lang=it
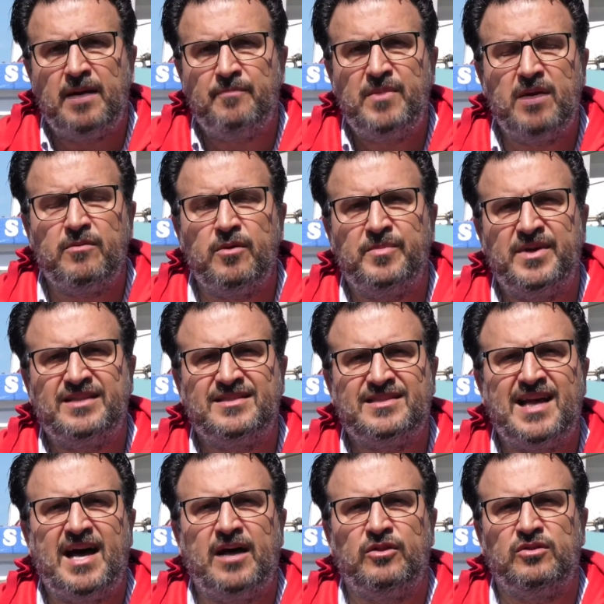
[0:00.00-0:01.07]
Abbiamo
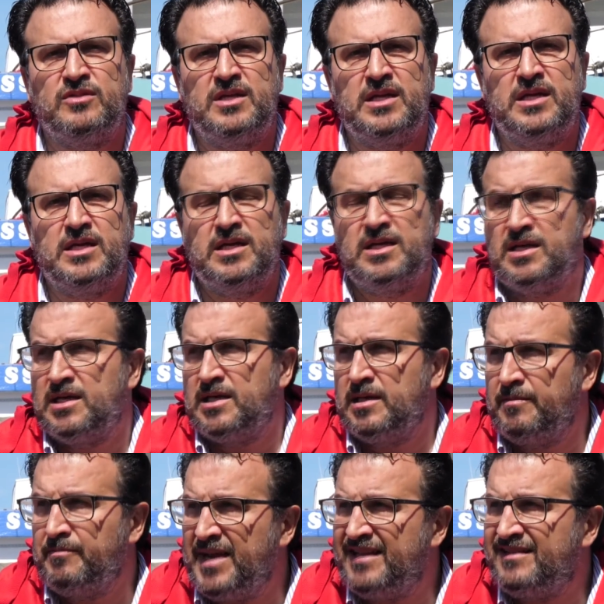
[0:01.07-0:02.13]
pensato di eh,
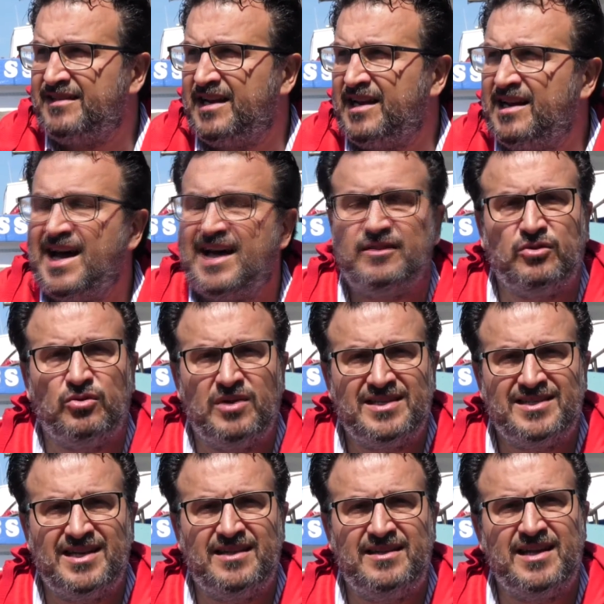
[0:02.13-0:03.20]
mettere in atto una
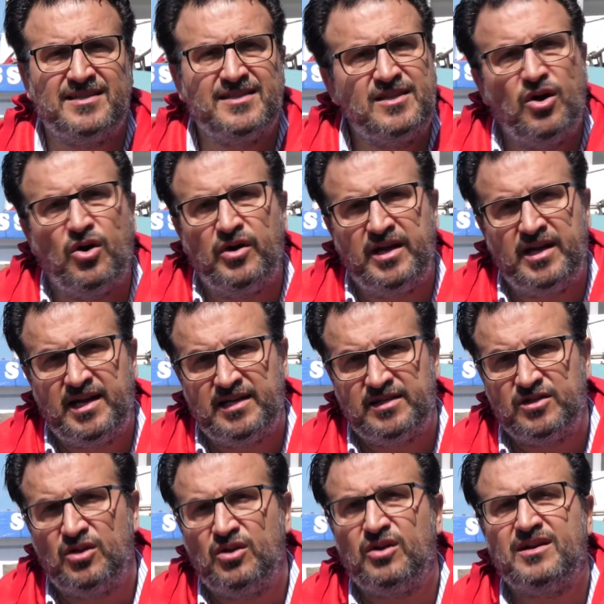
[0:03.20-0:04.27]
serie di azioni che
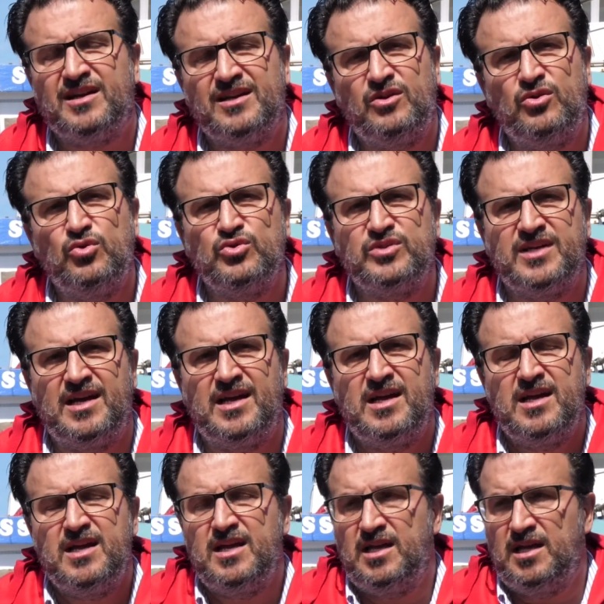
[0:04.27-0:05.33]
sono racchiuse
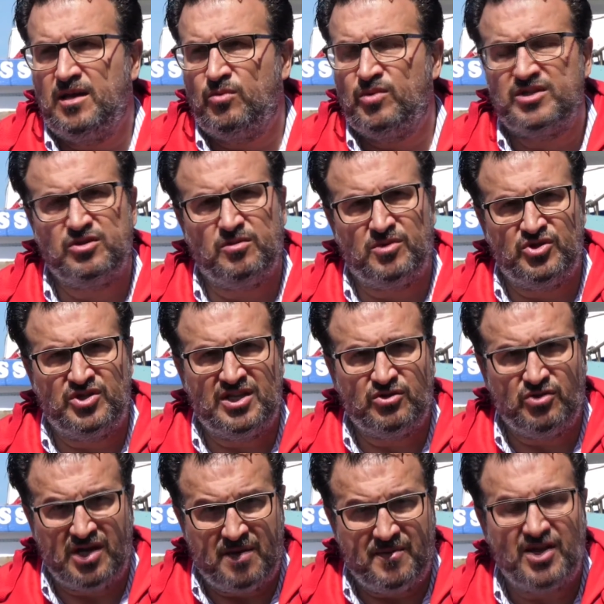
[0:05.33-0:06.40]
in questo
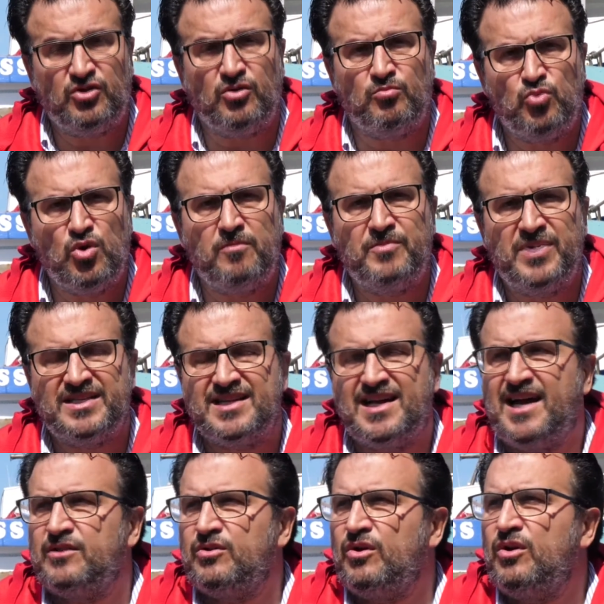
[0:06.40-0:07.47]
progetto chiamato Buon
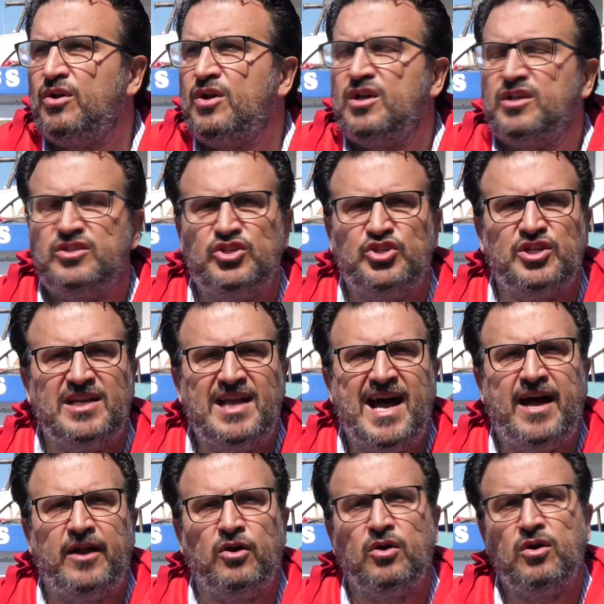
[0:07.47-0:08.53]
Pescato
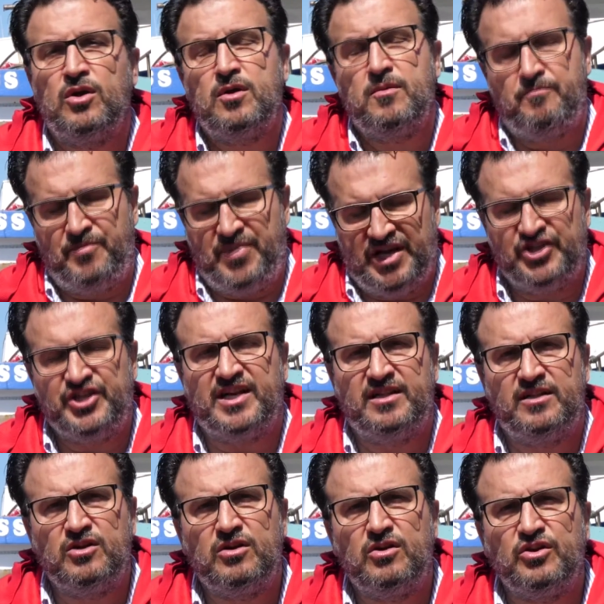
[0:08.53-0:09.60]
Siciliano, piacere
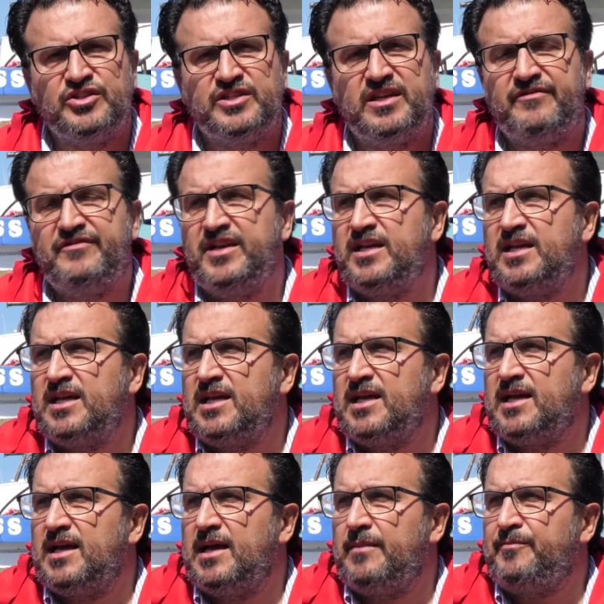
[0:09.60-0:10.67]
di conoscervi,
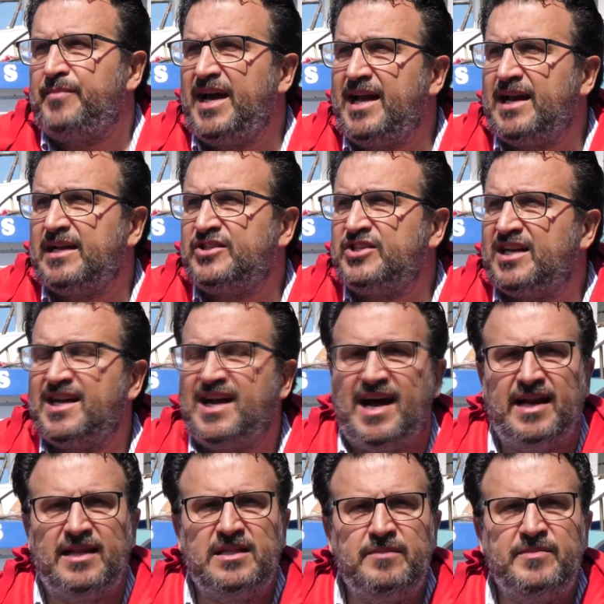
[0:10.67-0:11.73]
per
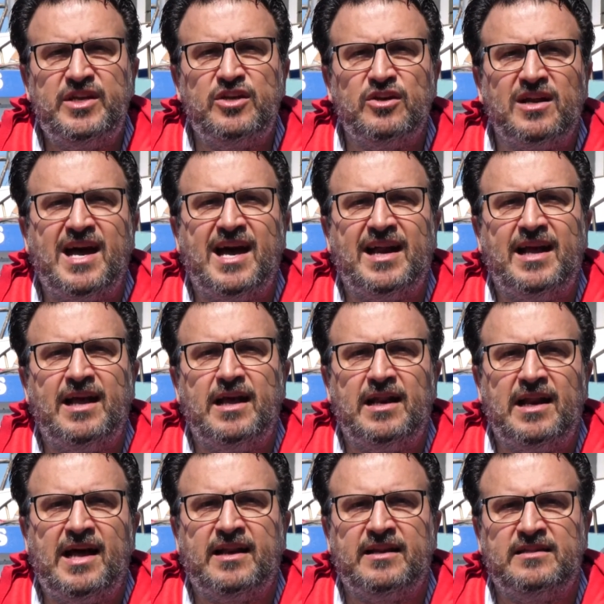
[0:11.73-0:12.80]
cercare di migliorare
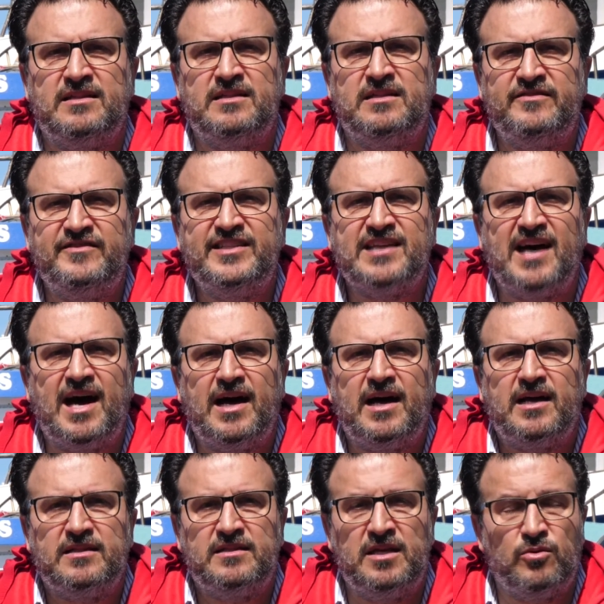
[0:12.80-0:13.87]
la redditività
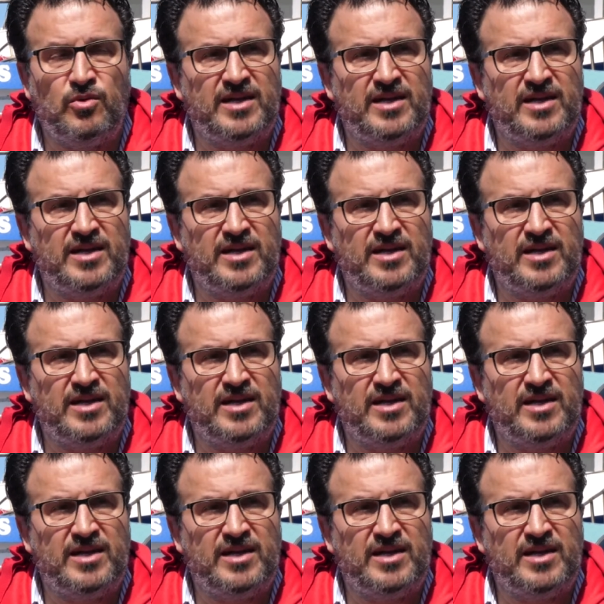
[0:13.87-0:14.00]
di